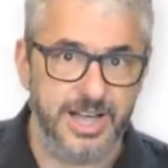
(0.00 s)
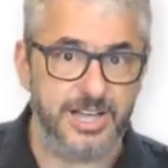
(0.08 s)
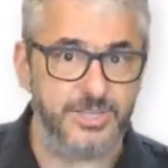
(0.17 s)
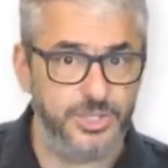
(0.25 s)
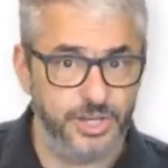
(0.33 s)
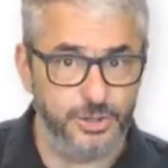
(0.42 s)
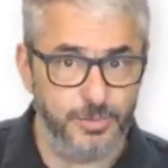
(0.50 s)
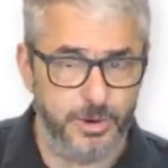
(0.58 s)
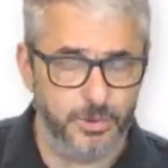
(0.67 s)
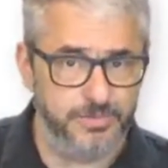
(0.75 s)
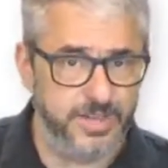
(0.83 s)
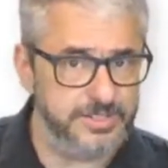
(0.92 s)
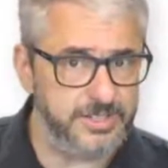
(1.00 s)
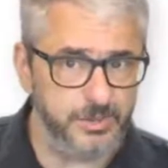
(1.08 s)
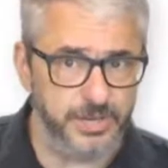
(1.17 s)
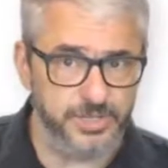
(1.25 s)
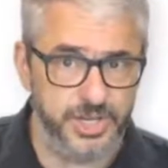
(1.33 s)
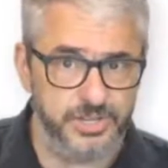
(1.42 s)
Agende uma conversa
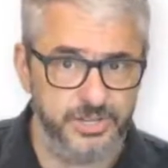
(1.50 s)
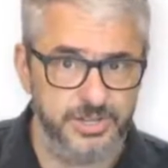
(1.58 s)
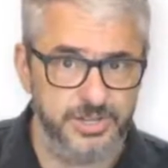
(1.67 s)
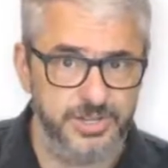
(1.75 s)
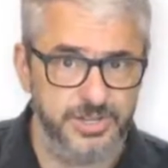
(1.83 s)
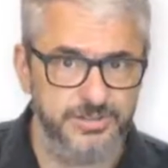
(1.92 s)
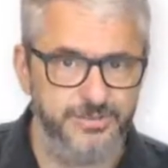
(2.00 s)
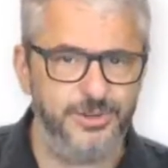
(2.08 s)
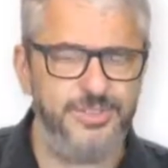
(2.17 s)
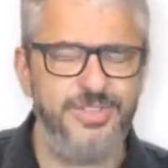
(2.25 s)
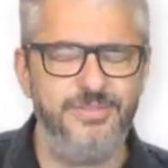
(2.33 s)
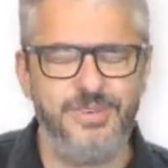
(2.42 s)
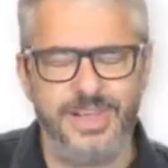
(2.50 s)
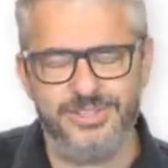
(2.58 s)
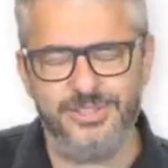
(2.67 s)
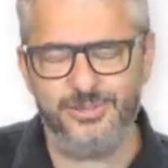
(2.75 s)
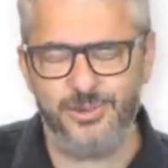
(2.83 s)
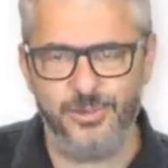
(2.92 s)
com a gente você vai
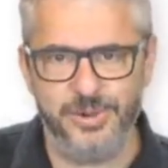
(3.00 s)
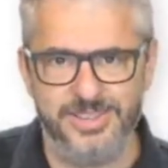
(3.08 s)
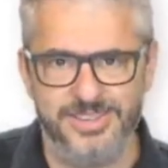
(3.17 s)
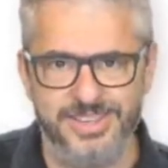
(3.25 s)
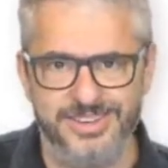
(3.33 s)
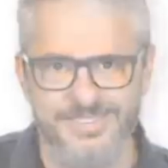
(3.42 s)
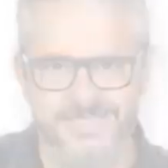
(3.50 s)
se surpreender.